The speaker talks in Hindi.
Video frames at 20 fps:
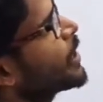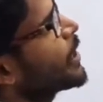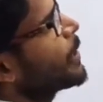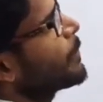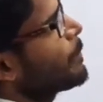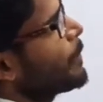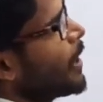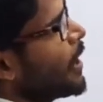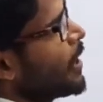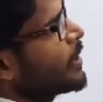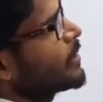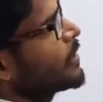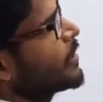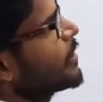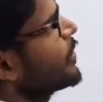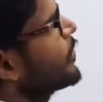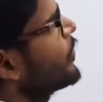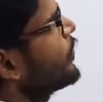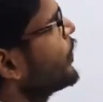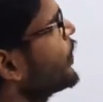के बाद
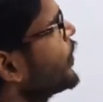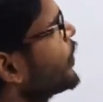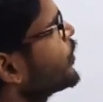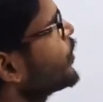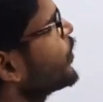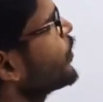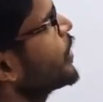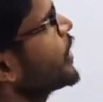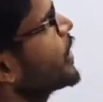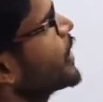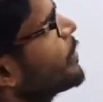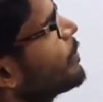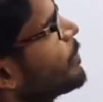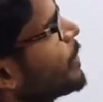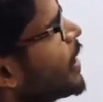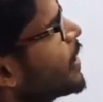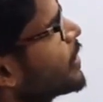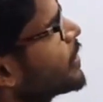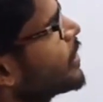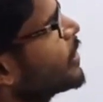फ्यूज होने की
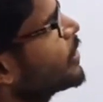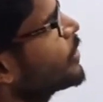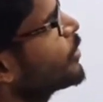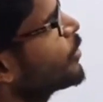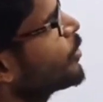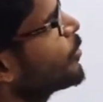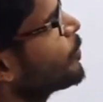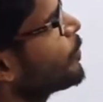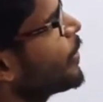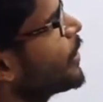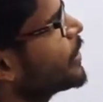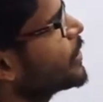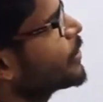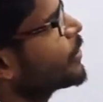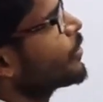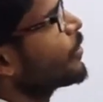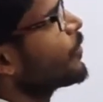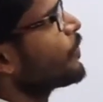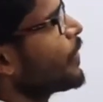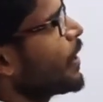प्रायिकता
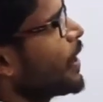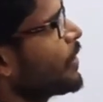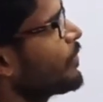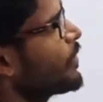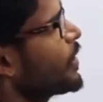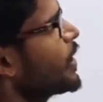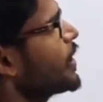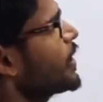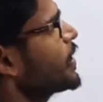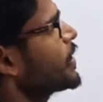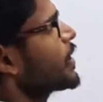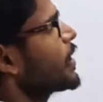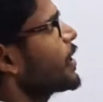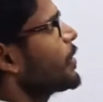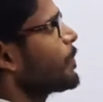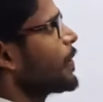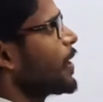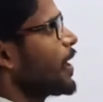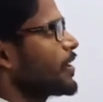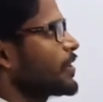0.05 है इसकी
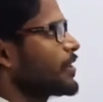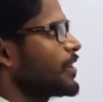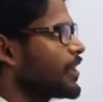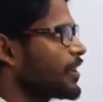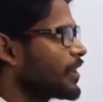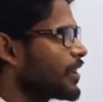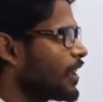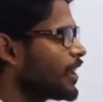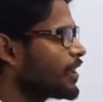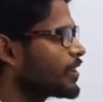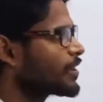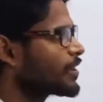प्रायिकता ज्ञात